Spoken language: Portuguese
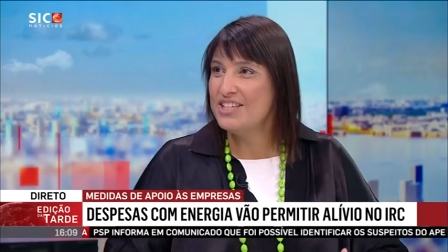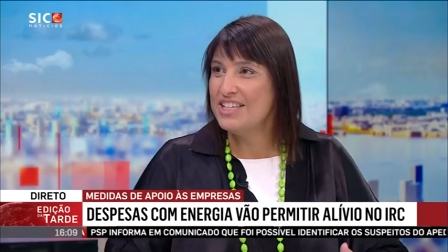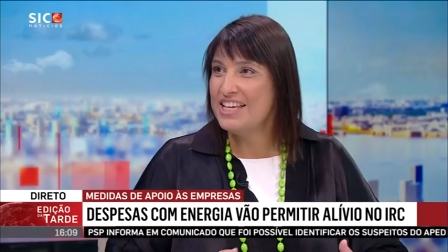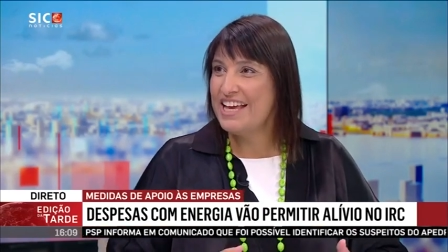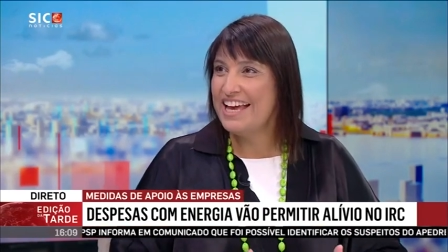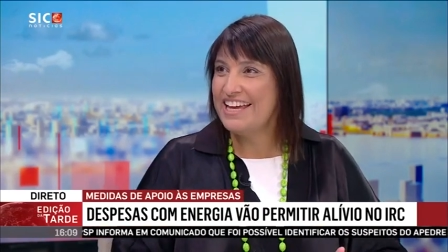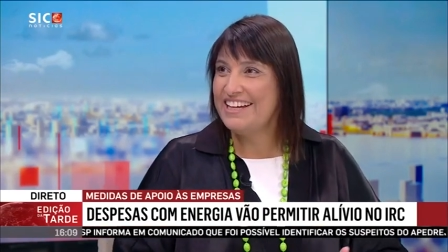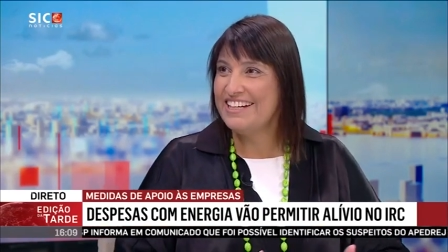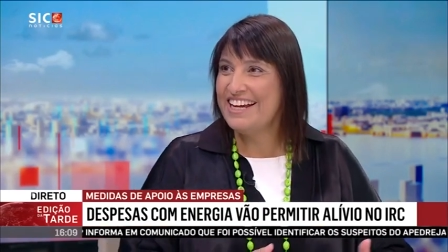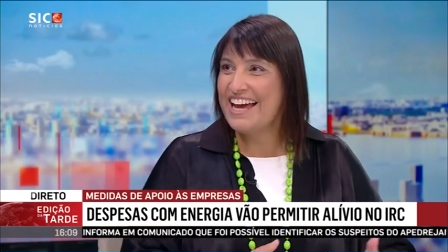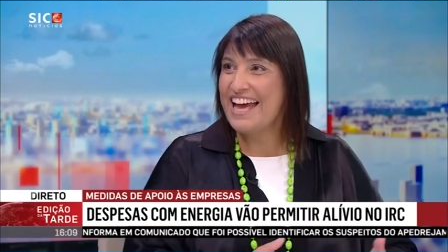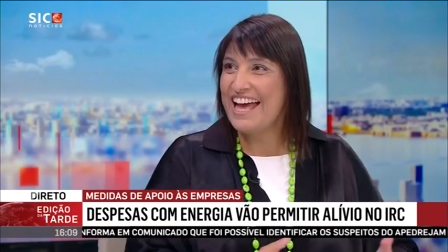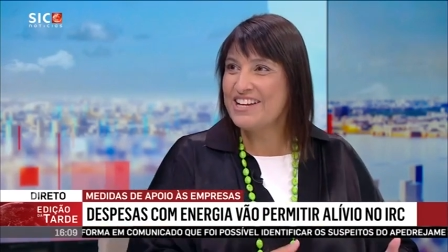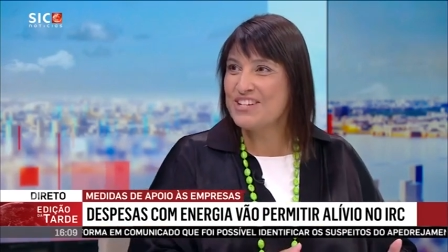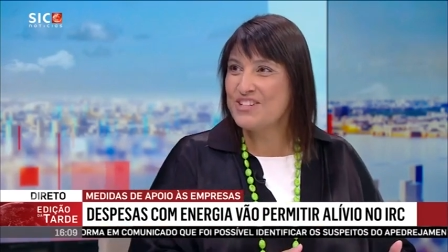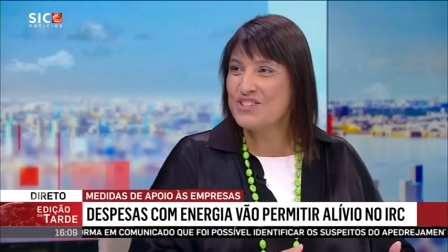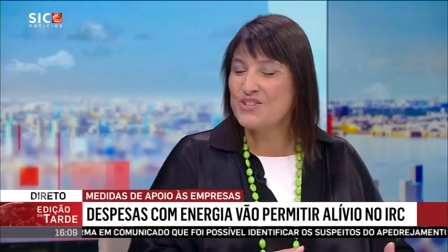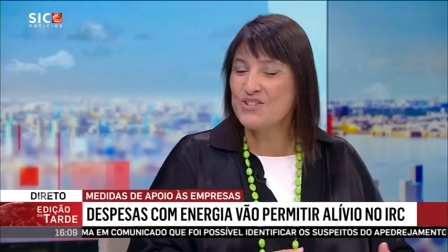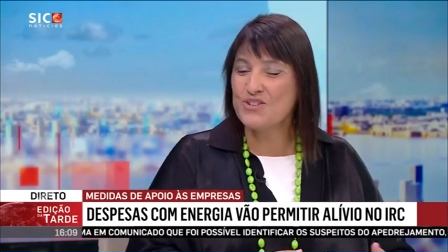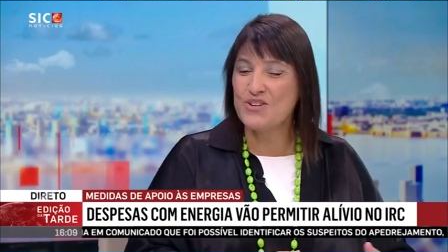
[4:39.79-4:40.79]
dinheiro,
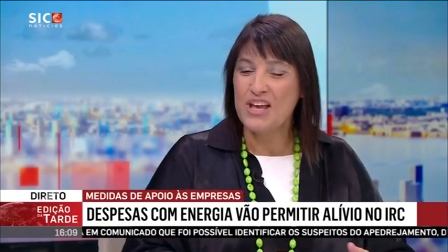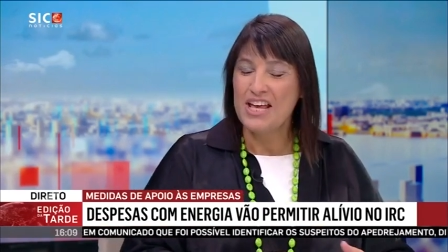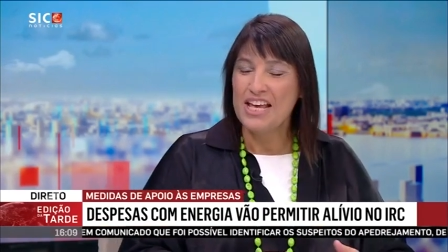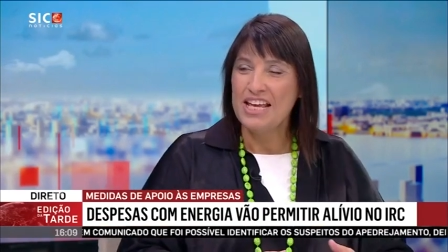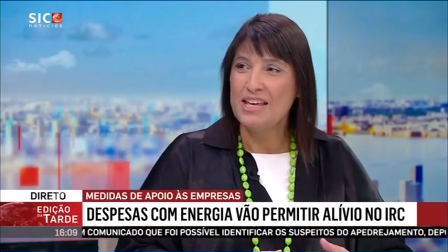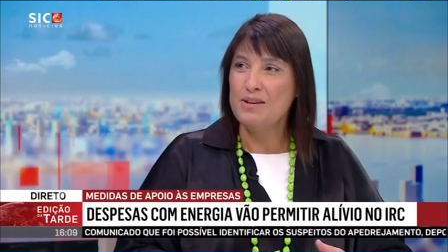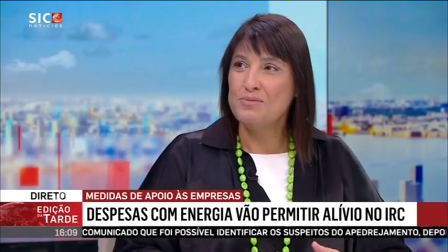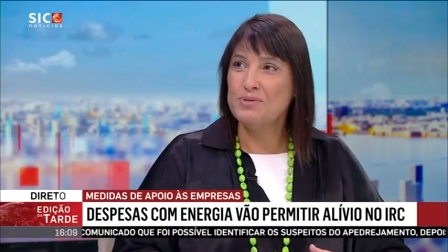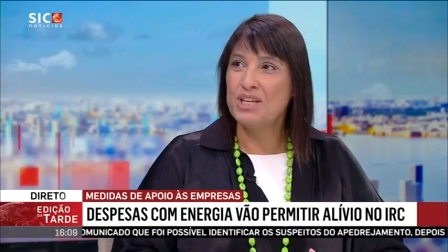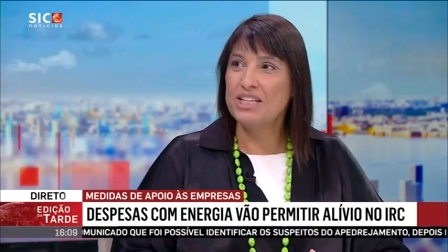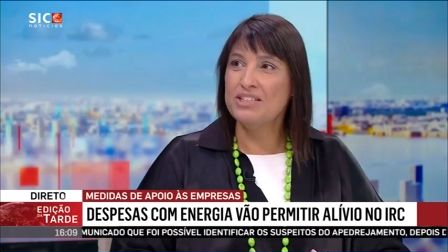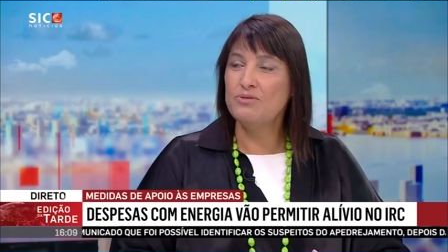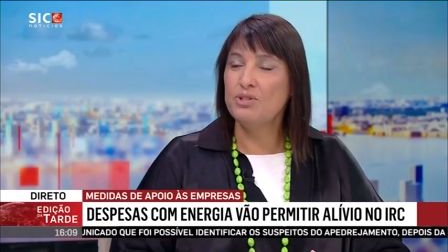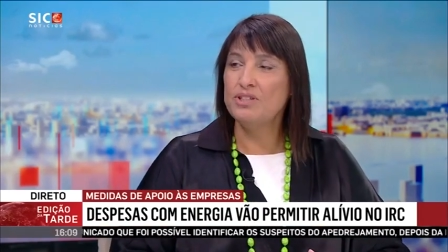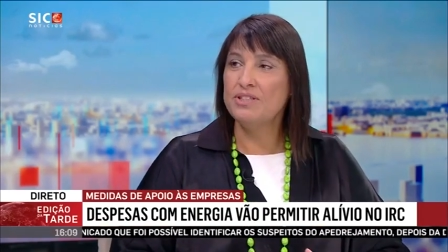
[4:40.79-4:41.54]
gastos e, portanto,